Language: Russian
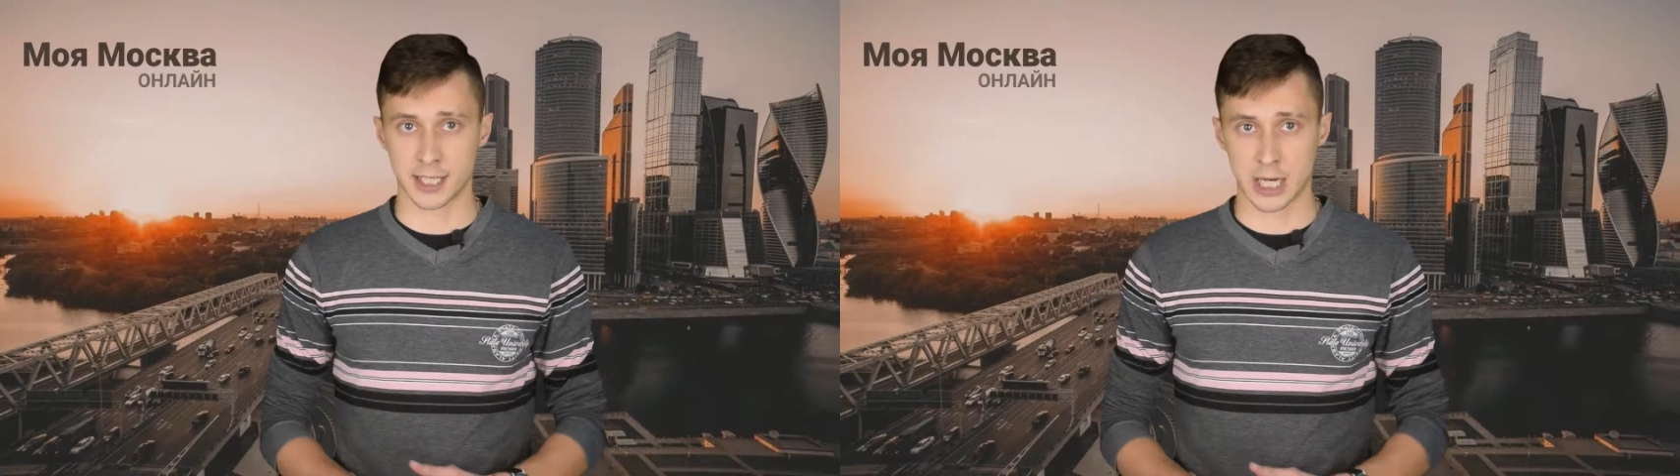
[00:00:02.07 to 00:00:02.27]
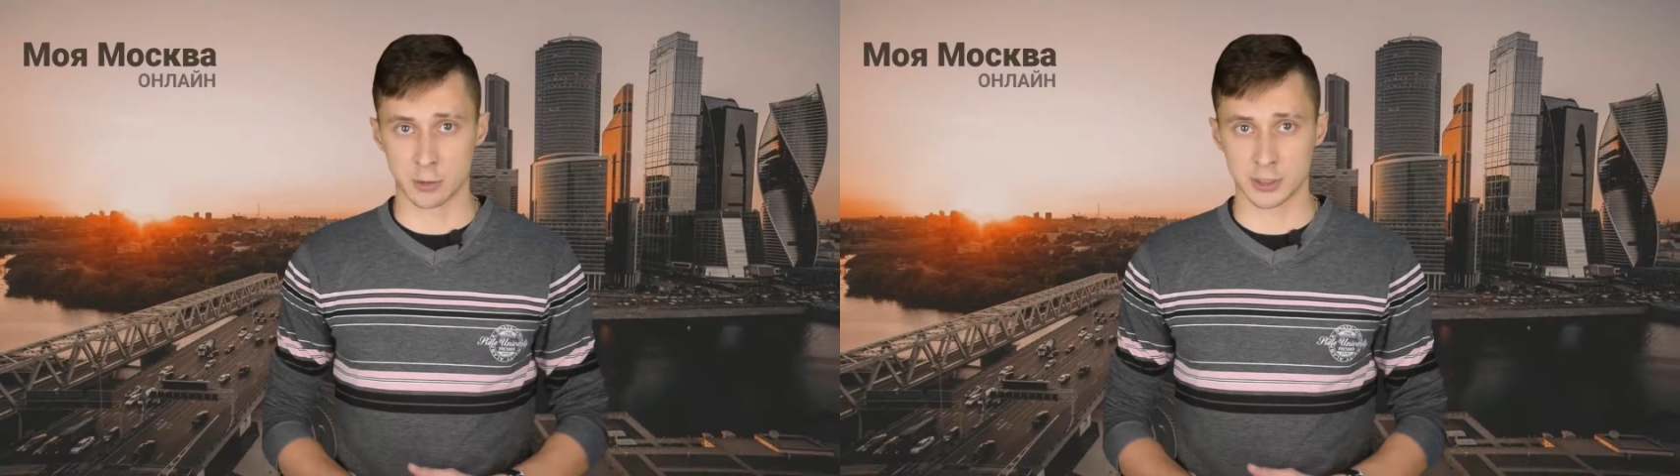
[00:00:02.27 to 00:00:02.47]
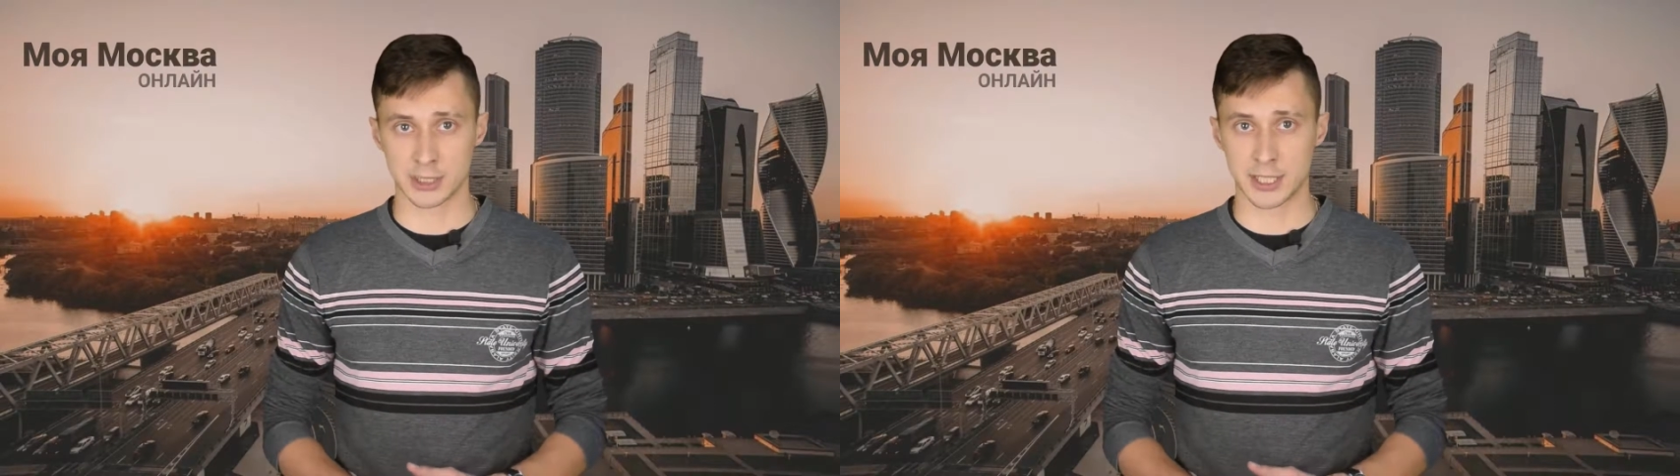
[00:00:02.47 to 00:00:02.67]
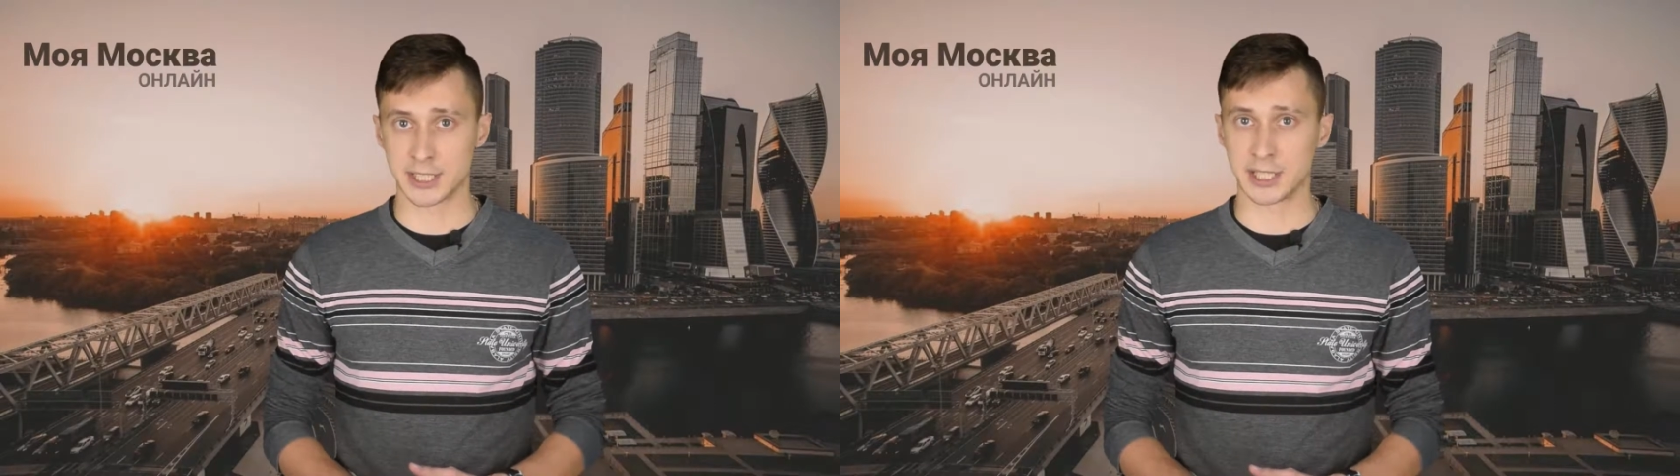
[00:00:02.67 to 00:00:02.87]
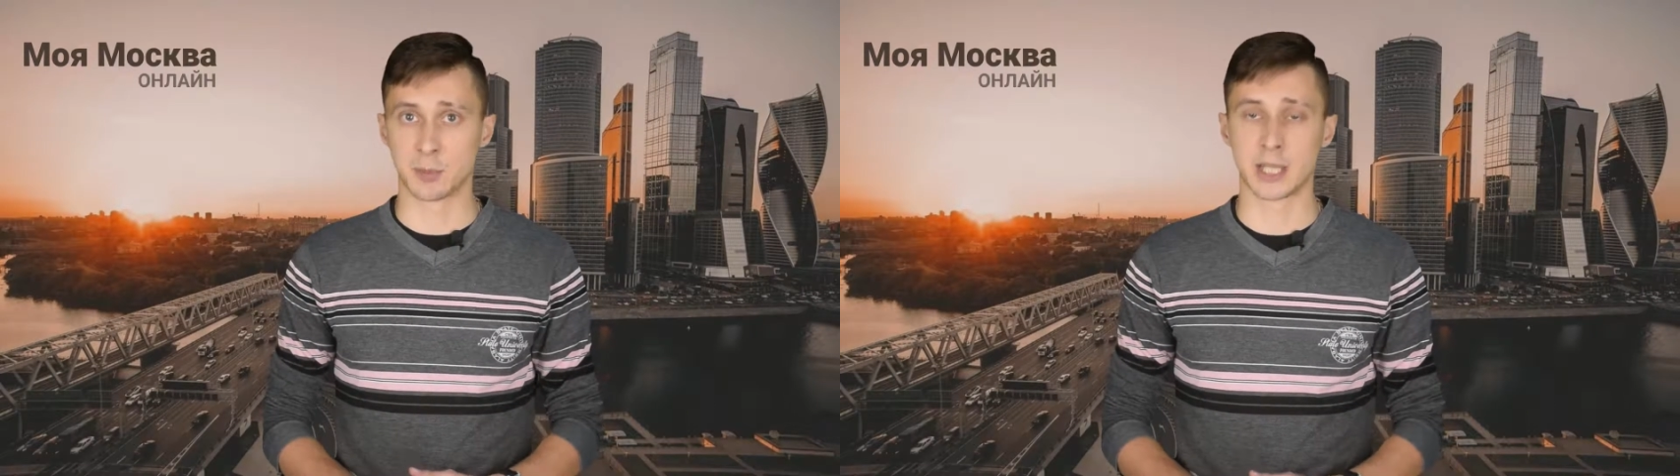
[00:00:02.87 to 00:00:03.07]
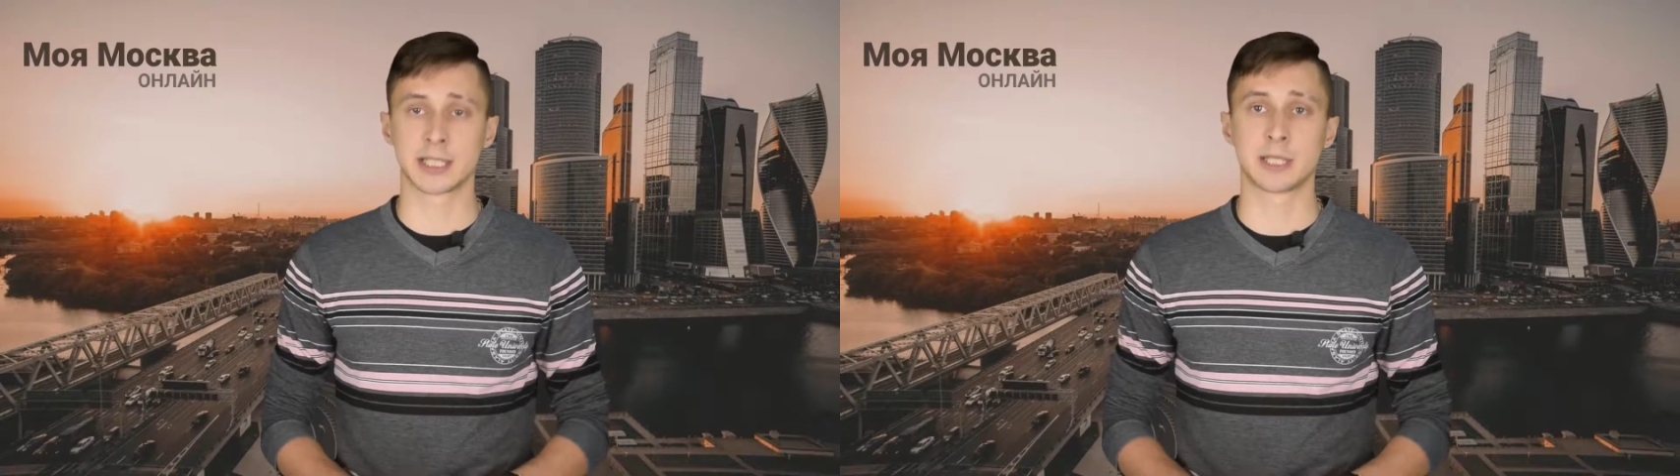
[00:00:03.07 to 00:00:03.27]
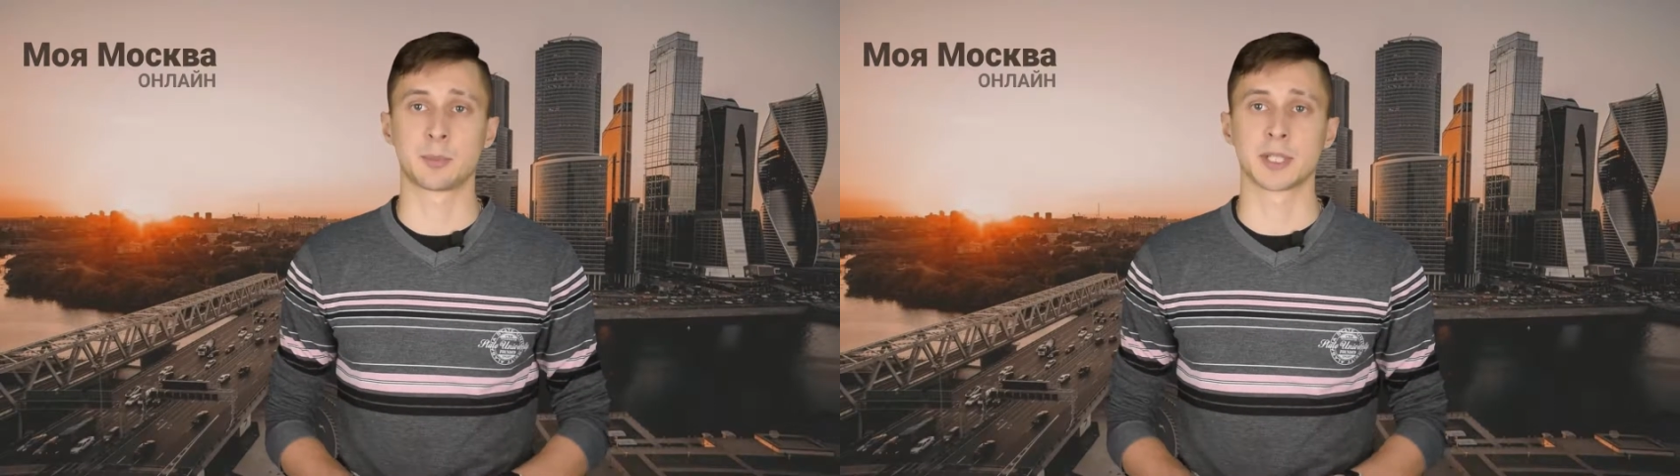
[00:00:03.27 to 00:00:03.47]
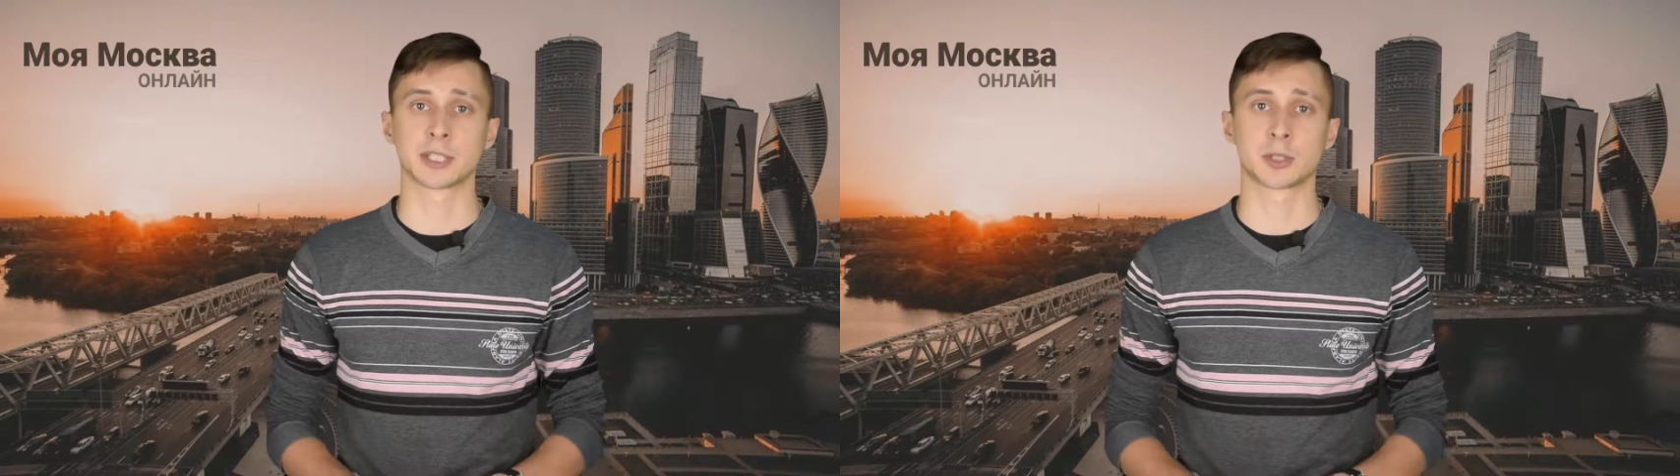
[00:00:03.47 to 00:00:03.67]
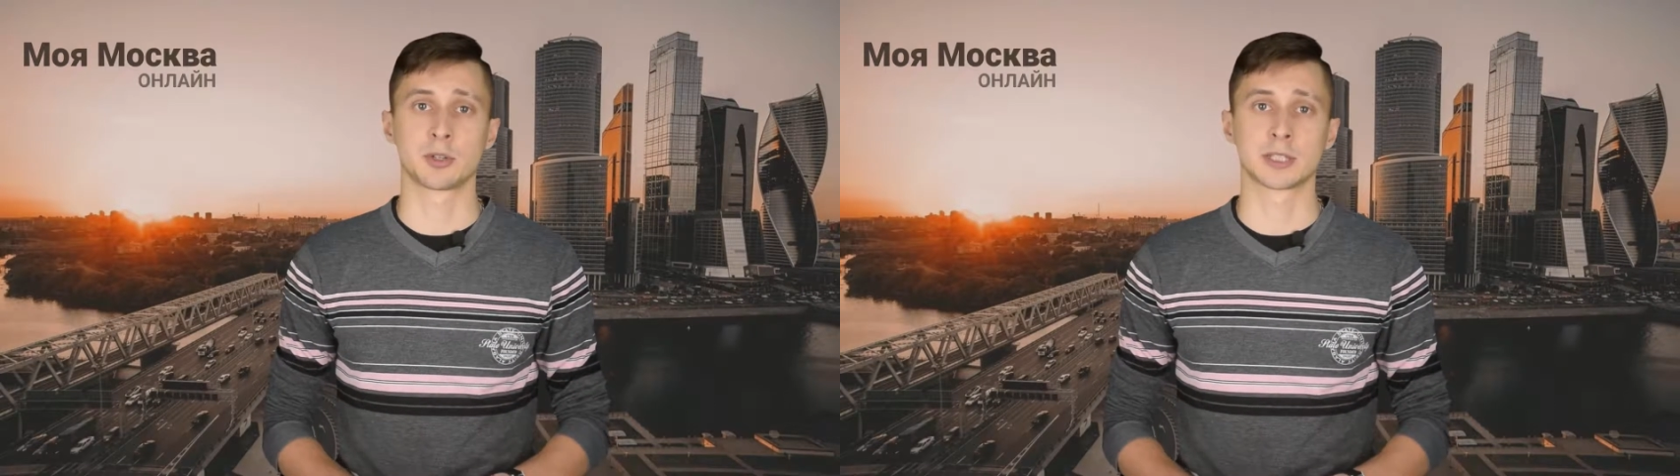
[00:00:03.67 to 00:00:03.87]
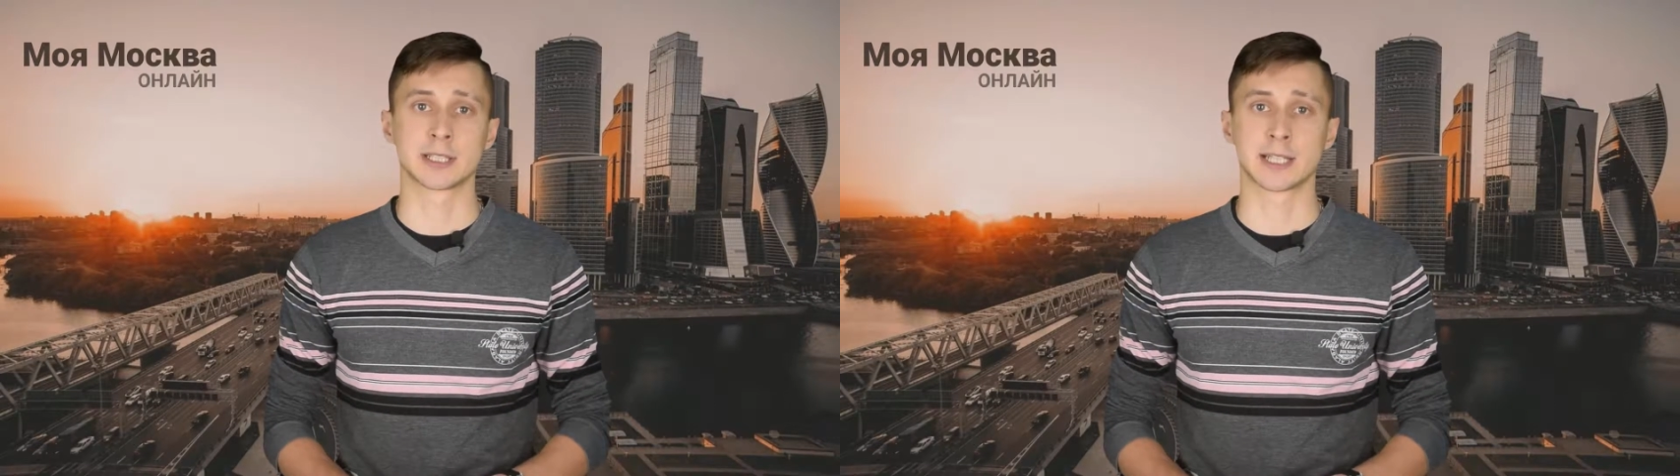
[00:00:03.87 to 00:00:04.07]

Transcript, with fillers: House на Якиманке построят